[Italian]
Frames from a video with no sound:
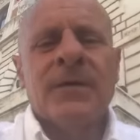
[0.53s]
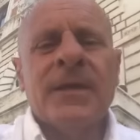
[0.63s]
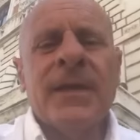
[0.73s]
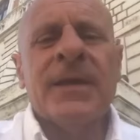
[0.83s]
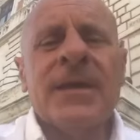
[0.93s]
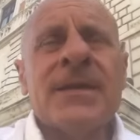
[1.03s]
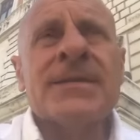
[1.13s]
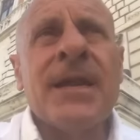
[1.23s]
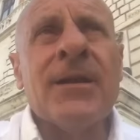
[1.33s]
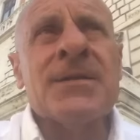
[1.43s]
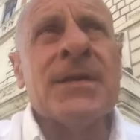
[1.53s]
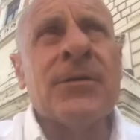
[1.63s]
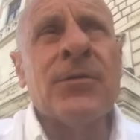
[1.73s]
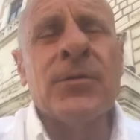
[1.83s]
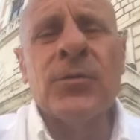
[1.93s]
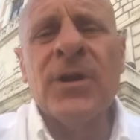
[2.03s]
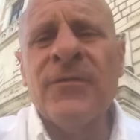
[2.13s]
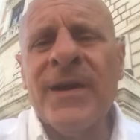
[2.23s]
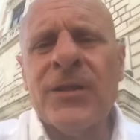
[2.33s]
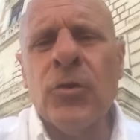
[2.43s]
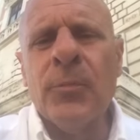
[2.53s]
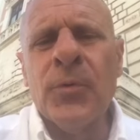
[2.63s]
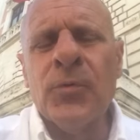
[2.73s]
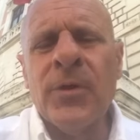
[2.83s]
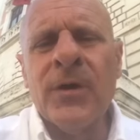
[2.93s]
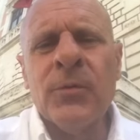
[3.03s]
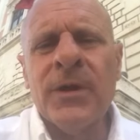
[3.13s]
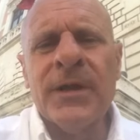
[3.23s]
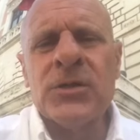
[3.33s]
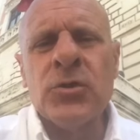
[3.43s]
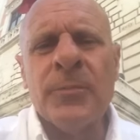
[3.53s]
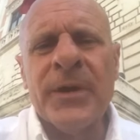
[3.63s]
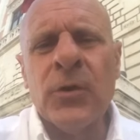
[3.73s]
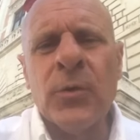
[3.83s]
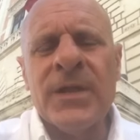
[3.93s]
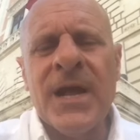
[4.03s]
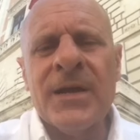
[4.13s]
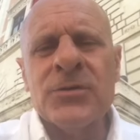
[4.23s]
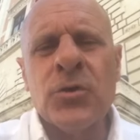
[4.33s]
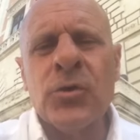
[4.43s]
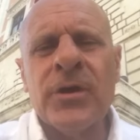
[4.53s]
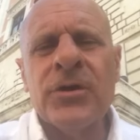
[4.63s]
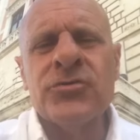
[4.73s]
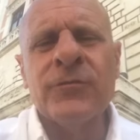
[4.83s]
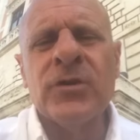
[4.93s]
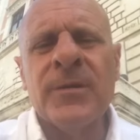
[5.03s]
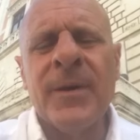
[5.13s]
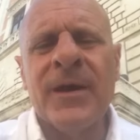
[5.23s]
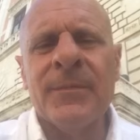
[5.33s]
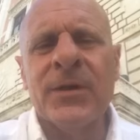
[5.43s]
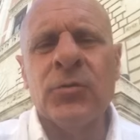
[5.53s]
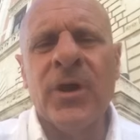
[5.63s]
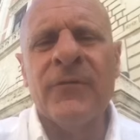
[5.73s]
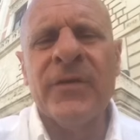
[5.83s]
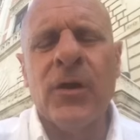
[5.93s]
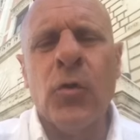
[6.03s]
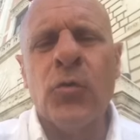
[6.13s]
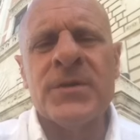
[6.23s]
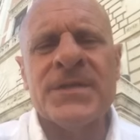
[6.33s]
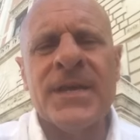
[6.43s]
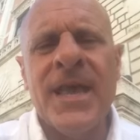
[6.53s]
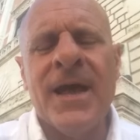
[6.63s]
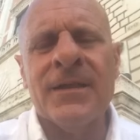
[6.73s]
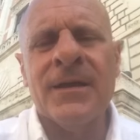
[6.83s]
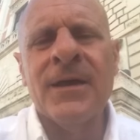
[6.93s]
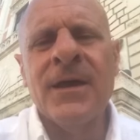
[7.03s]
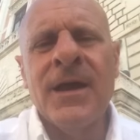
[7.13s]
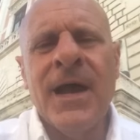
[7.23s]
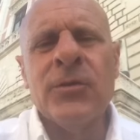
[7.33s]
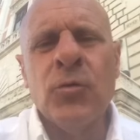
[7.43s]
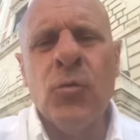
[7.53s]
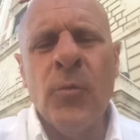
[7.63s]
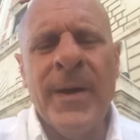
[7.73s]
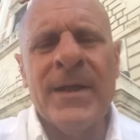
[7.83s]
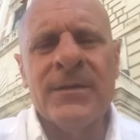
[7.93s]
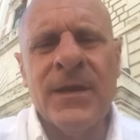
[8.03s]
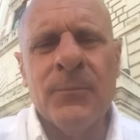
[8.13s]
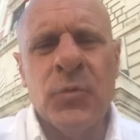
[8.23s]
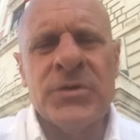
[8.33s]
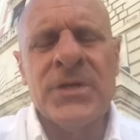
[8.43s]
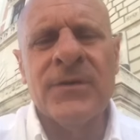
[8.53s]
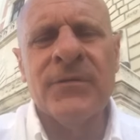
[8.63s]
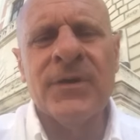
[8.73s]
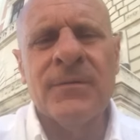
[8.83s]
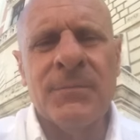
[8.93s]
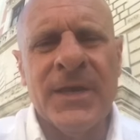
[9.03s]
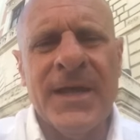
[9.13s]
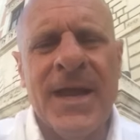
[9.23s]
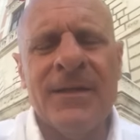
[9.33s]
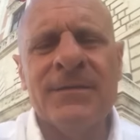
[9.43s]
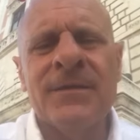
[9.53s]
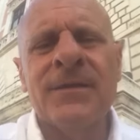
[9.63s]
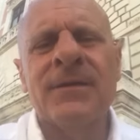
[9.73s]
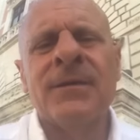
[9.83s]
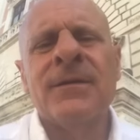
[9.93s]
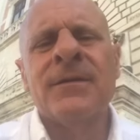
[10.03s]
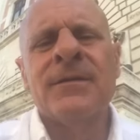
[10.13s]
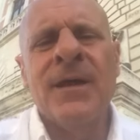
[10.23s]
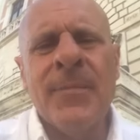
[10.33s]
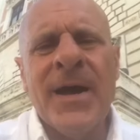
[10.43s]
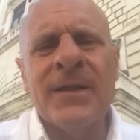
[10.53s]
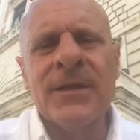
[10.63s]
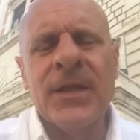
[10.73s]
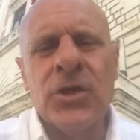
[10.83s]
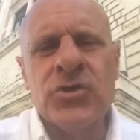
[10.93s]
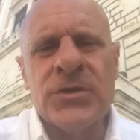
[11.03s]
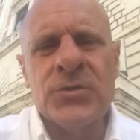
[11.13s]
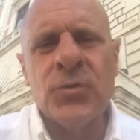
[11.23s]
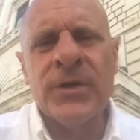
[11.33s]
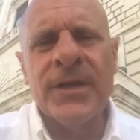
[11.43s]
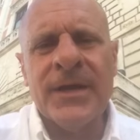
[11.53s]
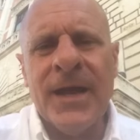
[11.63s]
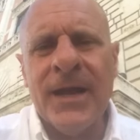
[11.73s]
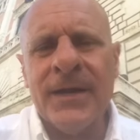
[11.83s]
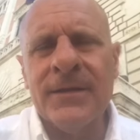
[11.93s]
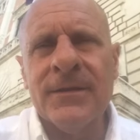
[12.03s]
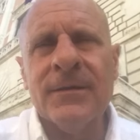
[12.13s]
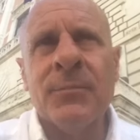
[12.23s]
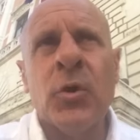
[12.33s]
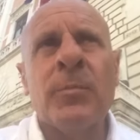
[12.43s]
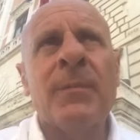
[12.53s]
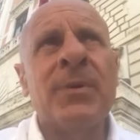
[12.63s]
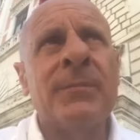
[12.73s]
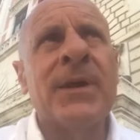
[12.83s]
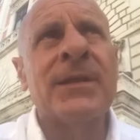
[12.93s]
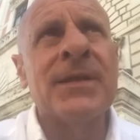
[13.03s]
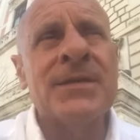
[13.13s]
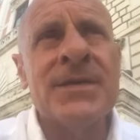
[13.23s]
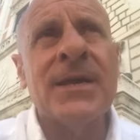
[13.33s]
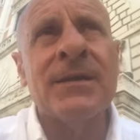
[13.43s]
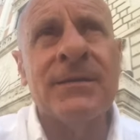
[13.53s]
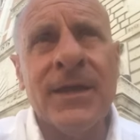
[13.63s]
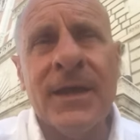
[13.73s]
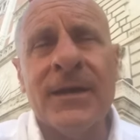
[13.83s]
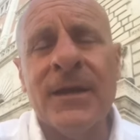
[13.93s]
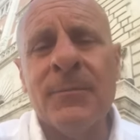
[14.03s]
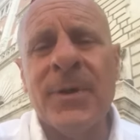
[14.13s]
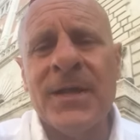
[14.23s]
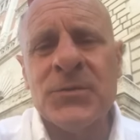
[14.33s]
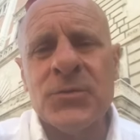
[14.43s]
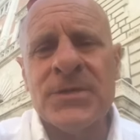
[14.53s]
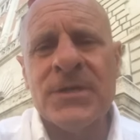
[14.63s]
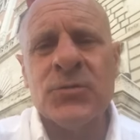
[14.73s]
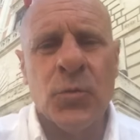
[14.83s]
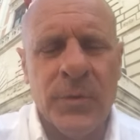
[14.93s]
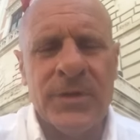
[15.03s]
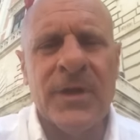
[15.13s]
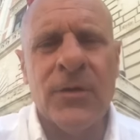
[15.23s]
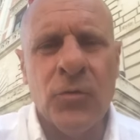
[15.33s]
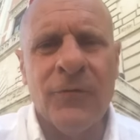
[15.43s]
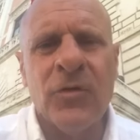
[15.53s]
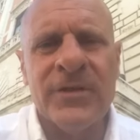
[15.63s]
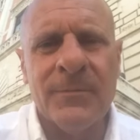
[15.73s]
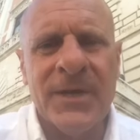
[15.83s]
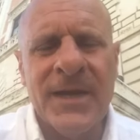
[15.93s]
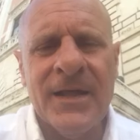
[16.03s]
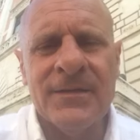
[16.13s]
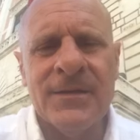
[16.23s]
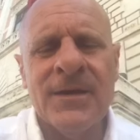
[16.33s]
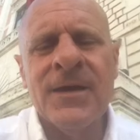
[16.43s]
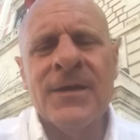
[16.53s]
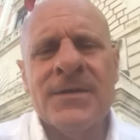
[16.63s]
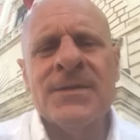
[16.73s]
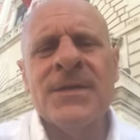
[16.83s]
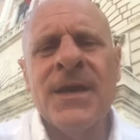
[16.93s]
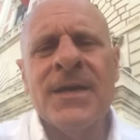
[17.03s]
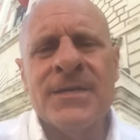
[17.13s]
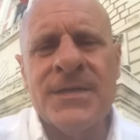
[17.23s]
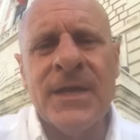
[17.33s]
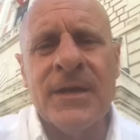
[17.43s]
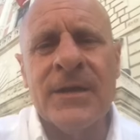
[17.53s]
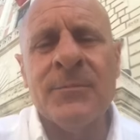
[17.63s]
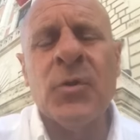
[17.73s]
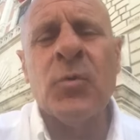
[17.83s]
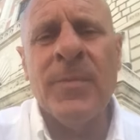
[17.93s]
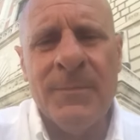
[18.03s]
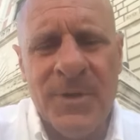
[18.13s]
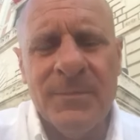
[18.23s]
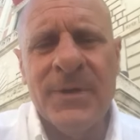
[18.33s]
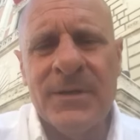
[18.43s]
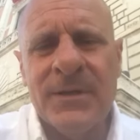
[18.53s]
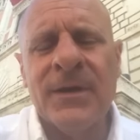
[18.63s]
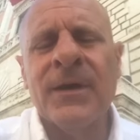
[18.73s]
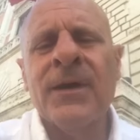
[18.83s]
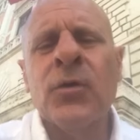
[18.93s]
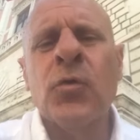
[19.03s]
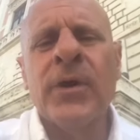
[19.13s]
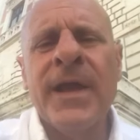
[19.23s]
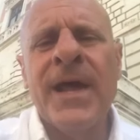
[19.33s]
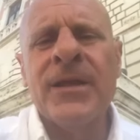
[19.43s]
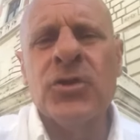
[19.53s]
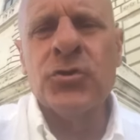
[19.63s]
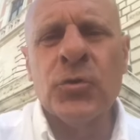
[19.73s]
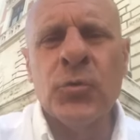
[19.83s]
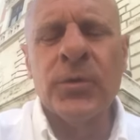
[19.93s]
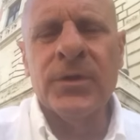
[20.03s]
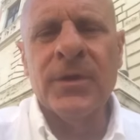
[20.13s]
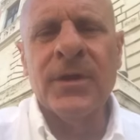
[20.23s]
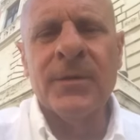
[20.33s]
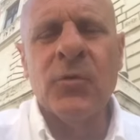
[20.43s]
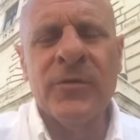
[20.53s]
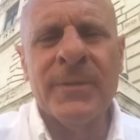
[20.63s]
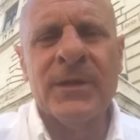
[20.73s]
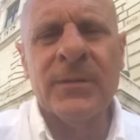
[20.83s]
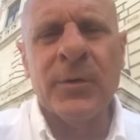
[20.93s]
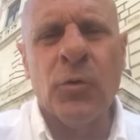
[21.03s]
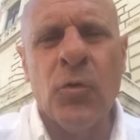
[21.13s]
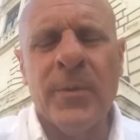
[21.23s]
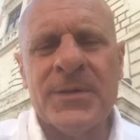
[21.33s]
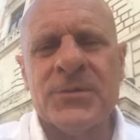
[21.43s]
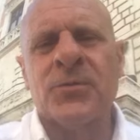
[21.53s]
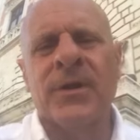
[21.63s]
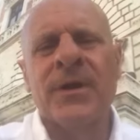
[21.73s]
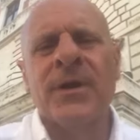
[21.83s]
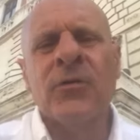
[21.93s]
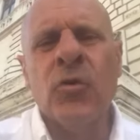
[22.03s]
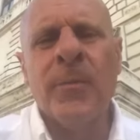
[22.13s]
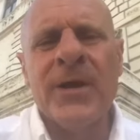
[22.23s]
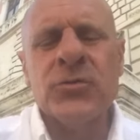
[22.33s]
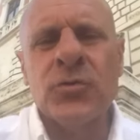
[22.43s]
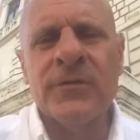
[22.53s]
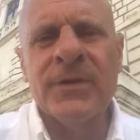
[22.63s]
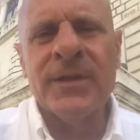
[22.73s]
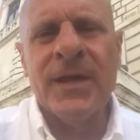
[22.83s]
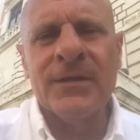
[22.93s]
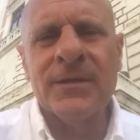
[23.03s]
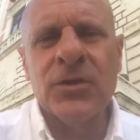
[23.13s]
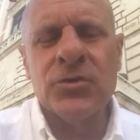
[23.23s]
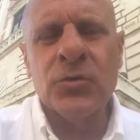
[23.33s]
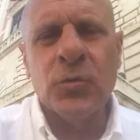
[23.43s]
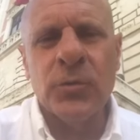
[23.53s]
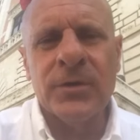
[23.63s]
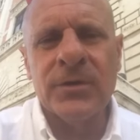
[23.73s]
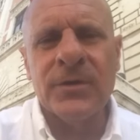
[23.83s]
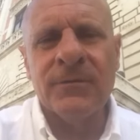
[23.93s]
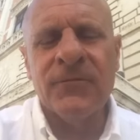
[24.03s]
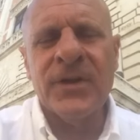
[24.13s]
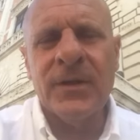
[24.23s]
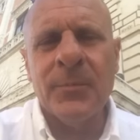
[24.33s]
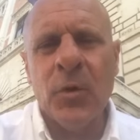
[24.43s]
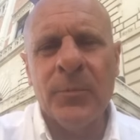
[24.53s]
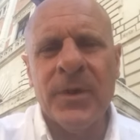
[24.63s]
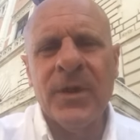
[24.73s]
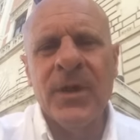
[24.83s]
Le chiacchiere stanno a zero, è inutile farla troppo lunga. Quelle che sto per inquadrare sono le ricevute di pagamento che vengono consegnate agli occupanti abusivi migranti da parte dei gestori del racket, probabilmente sia interni al palazzo stesso, quindi a loro volta migranti, sia esterni, probabilmente collegati ai circuiti dei movimenti per l'occupazione, che ormai sono diventati dei circuiti di veri e propri